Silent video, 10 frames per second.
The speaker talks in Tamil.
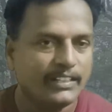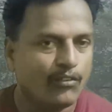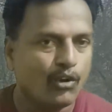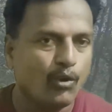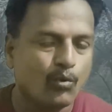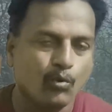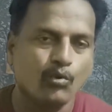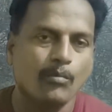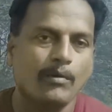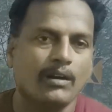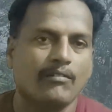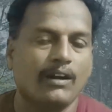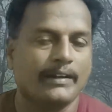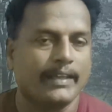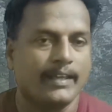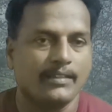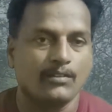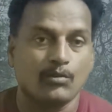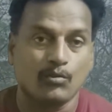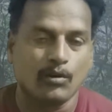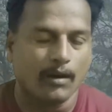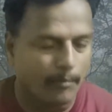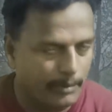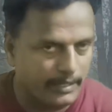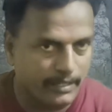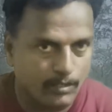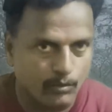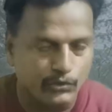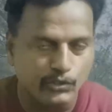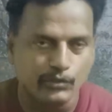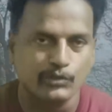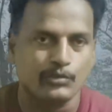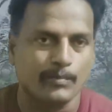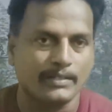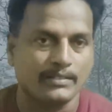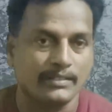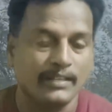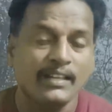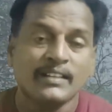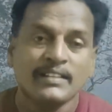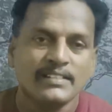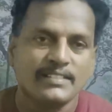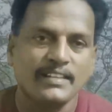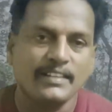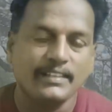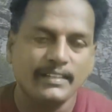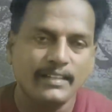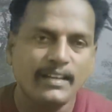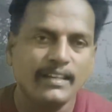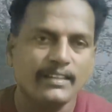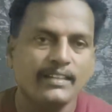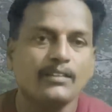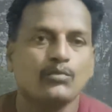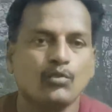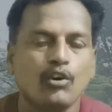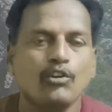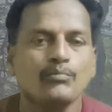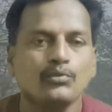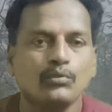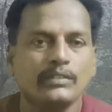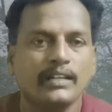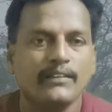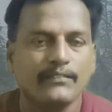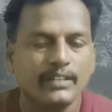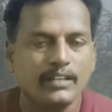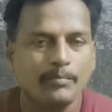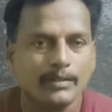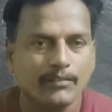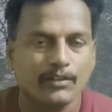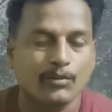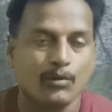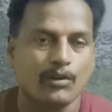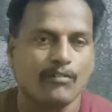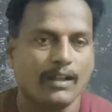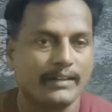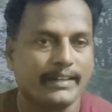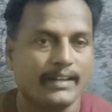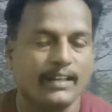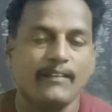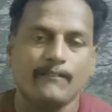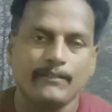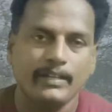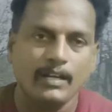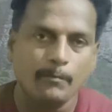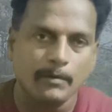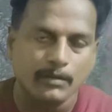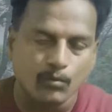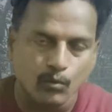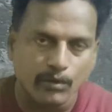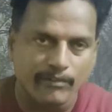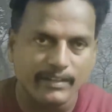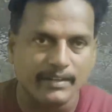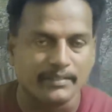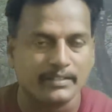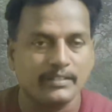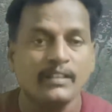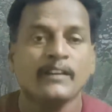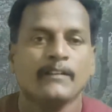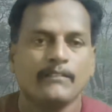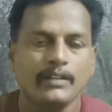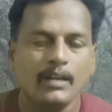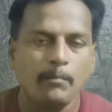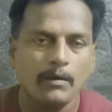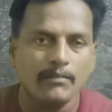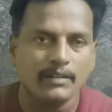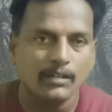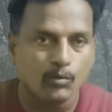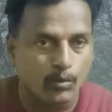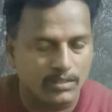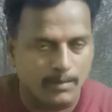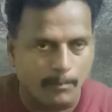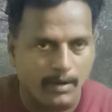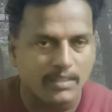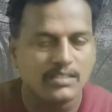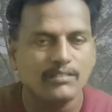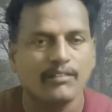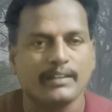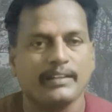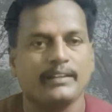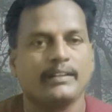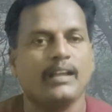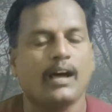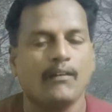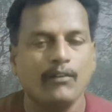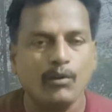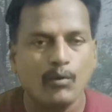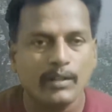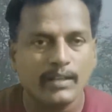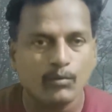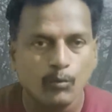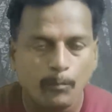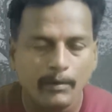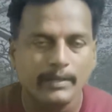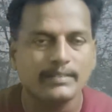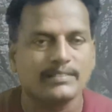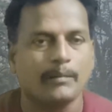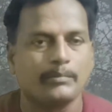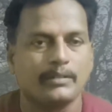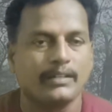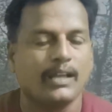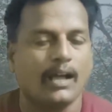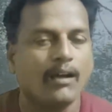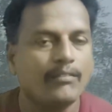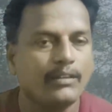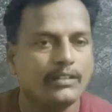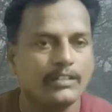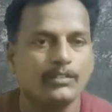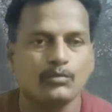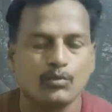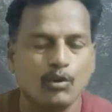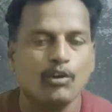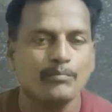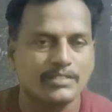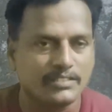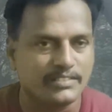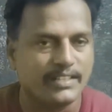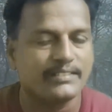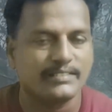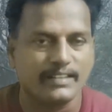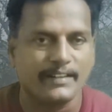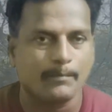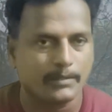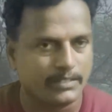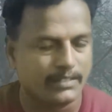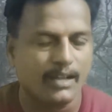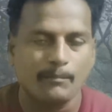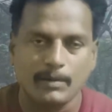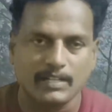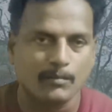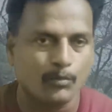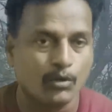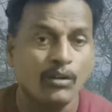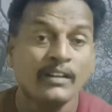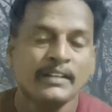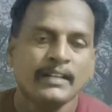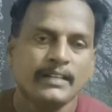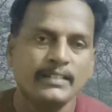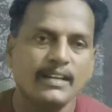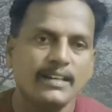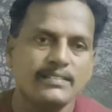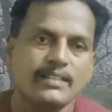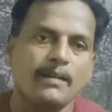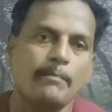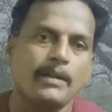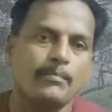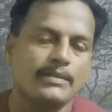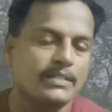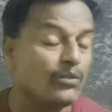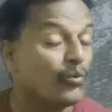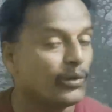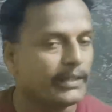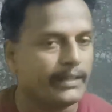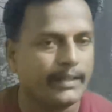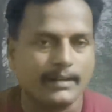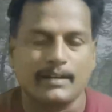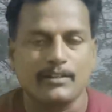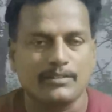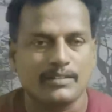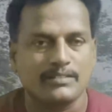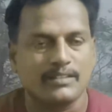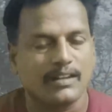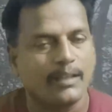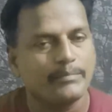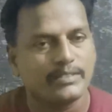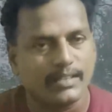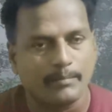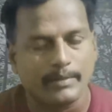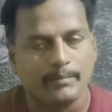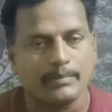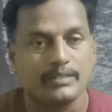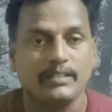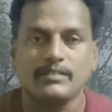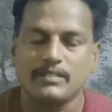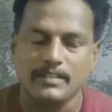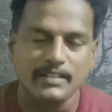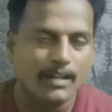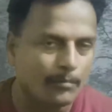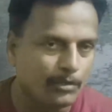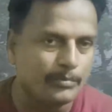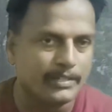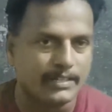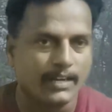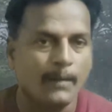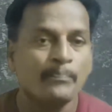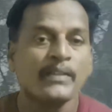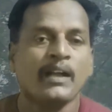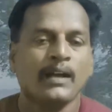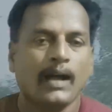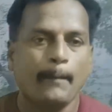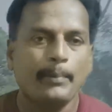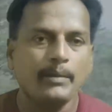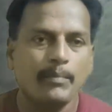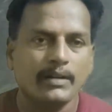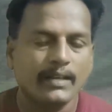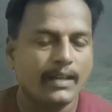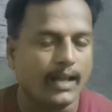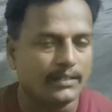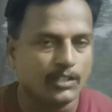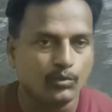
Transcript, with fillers: எவ்வளோ கொடூரமான வாழ்க்கையாக இருந்திருக்கணும் அப்படின்னு கொஞ்சம் யோசிச்சு பார்த்துங்க சரி இன்னைக்கு துரோகம் சூழ்ந்த வீரப்பன் அவர்களோட வாழ்க்கையில் வீரப்பன் கூடவே இருந்துட்டு வீரப்பன் அவர்கள் கொடுத்த பணத்தையும் வாங்கிக்கிட்டு அவரோட உப்பையே சாப்பிட்டுட்டு அவருக்கு துரோகம் செஞ்ச சிலரை பற்றி தான் பார்க்க போகிறோம் இதில் சில பேரை பற்றி உங்களுக்கு ஏற்கனவே தெரிஞ்சிருக்கலாம் சில பேரை பற்றி தெரியாமலும் இருக்கலாம் அப்படிப்பட்ட அந்த